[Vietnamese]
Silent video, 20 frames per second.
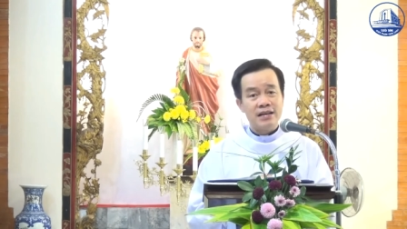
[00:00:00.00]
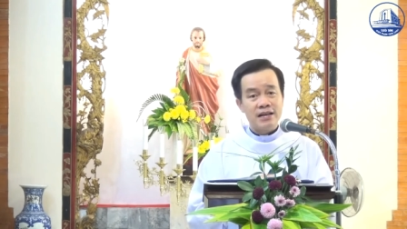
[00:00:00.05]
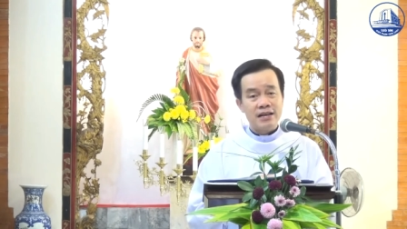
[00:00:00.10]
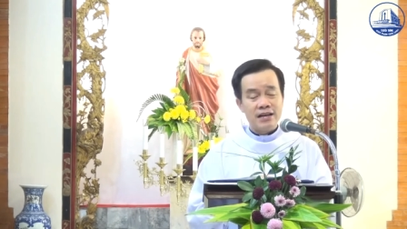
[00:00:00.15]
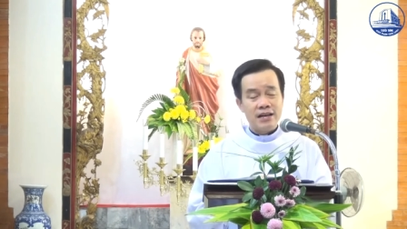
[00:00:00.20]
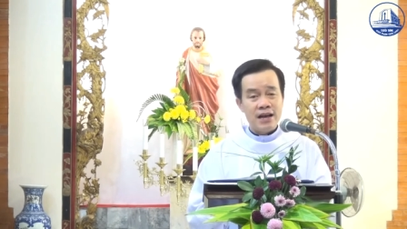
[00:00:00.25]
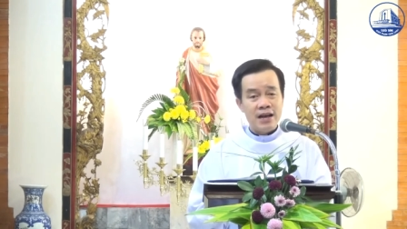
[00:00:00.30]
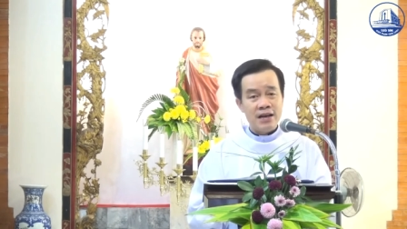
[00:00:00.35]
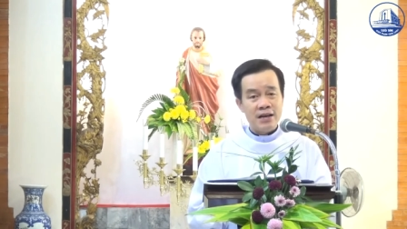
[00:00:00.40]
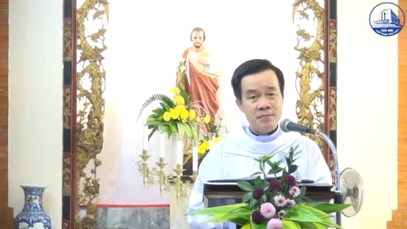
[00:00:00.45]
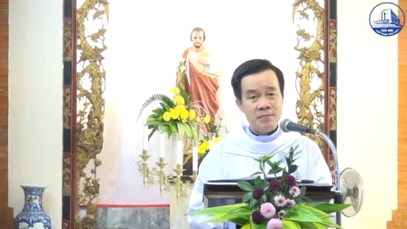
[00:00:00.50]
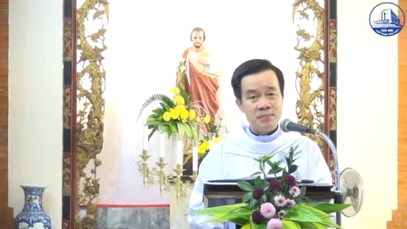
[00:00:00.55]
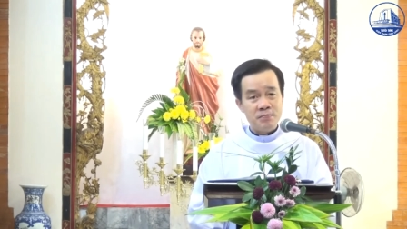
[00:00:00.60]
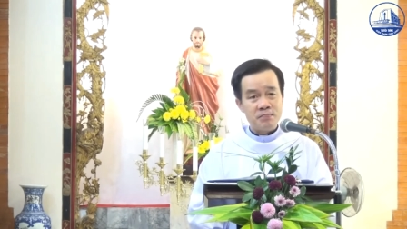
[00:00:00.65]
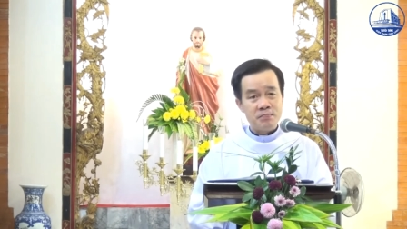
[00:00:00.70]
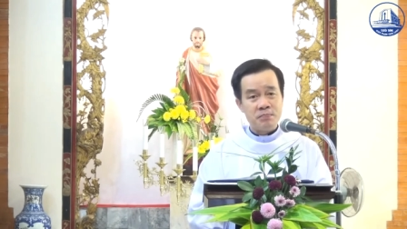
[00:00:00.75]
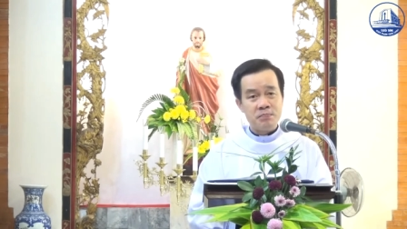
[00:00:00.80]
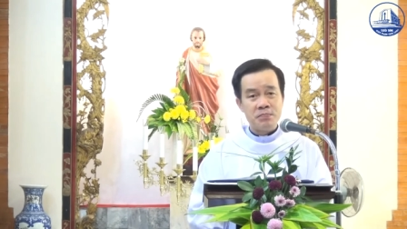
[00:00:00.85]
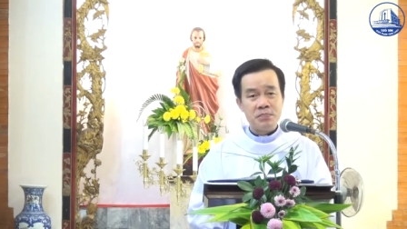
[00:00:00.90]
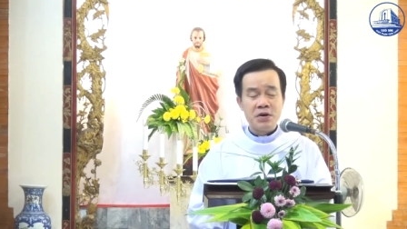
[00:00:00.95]
đến
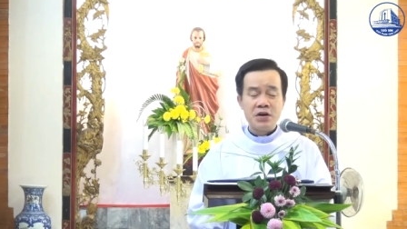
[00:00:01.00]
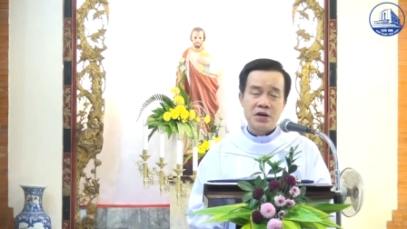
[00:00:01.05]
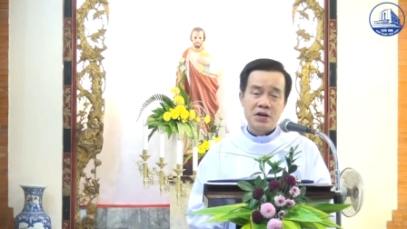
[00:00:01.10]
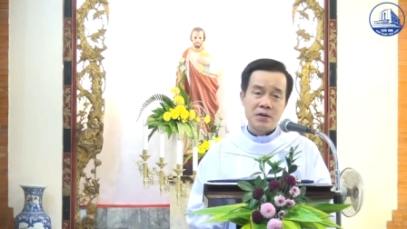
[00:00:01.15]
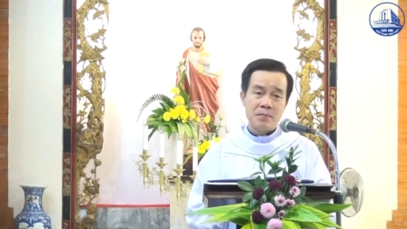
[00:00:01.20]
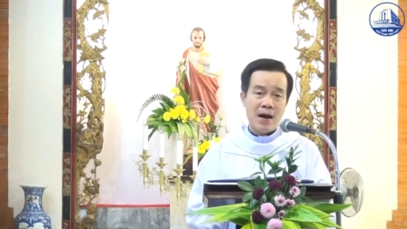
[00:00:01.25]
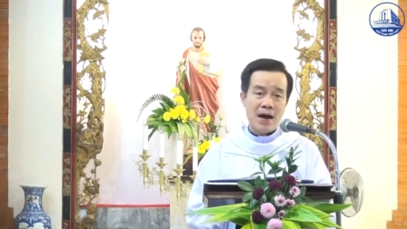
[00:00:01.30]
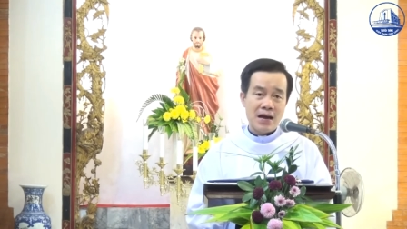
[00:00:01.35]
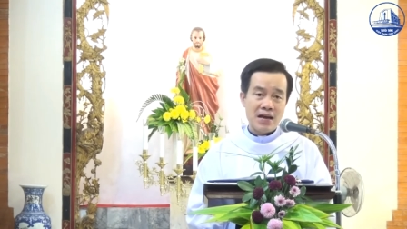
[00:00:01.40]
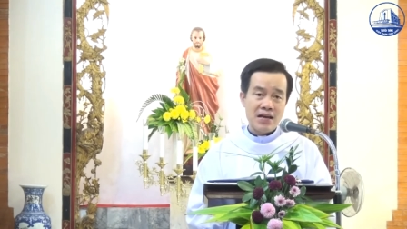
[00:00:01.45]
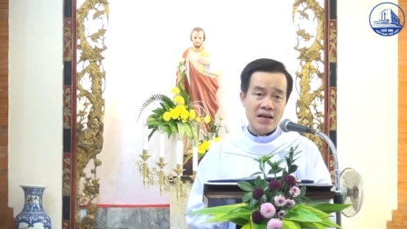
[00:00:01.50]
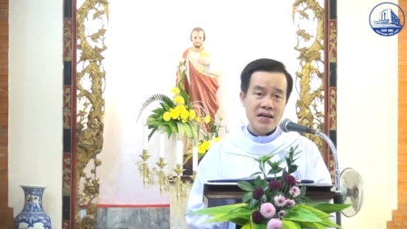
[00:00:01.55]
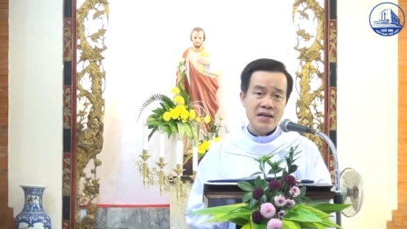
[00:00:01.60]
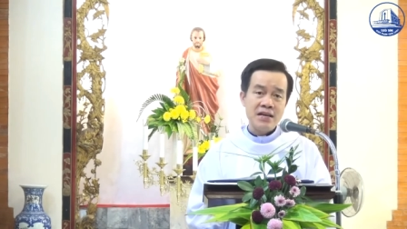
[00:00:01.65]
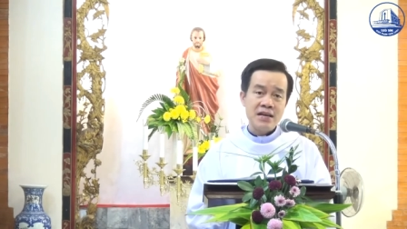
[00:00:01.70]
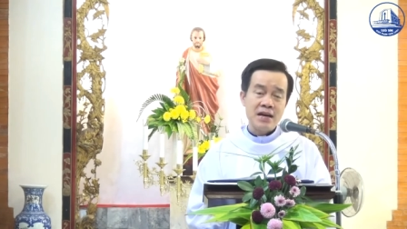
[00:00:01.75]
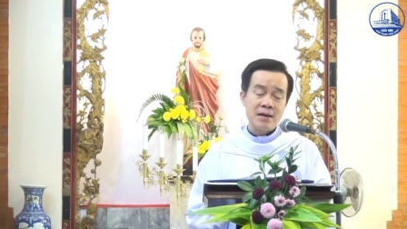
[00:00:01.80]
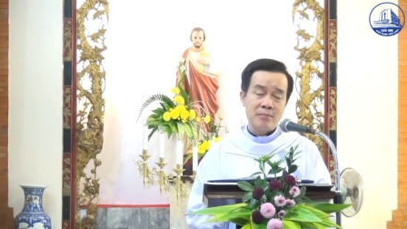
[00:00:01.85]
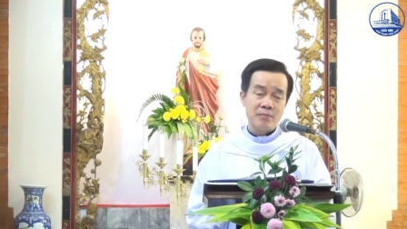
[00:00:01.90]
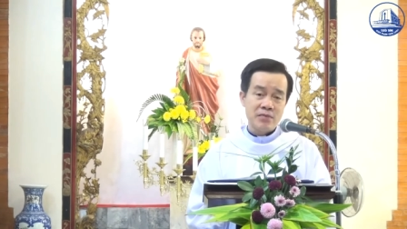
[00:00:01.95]
17
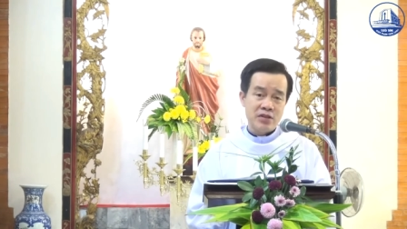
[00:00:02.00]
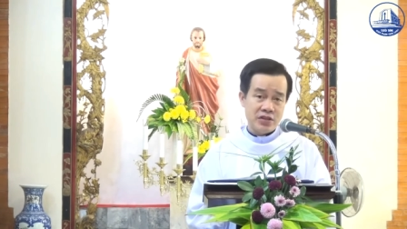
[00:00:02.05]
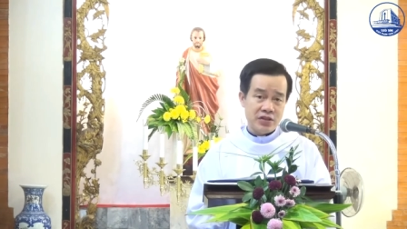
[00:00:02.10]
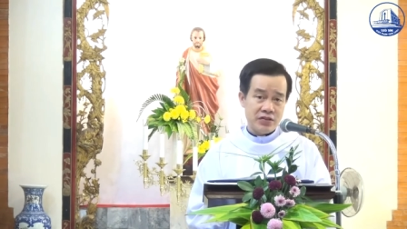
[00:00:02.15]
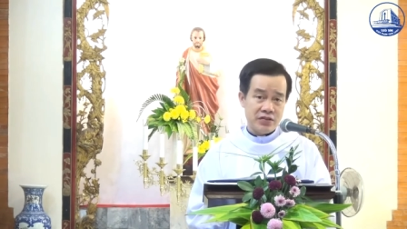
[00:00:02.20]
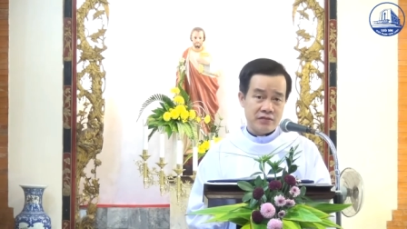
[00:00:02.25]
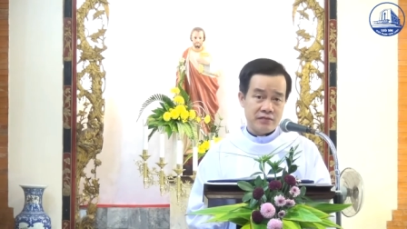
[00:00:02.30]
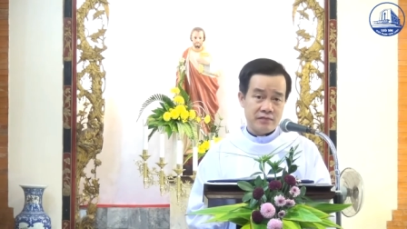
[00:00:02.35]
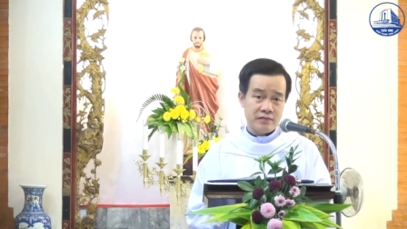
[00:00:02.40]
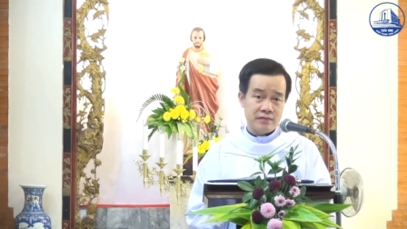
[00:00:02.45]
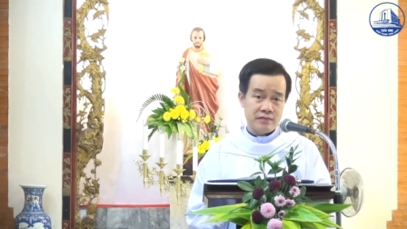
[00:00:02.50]
năm trường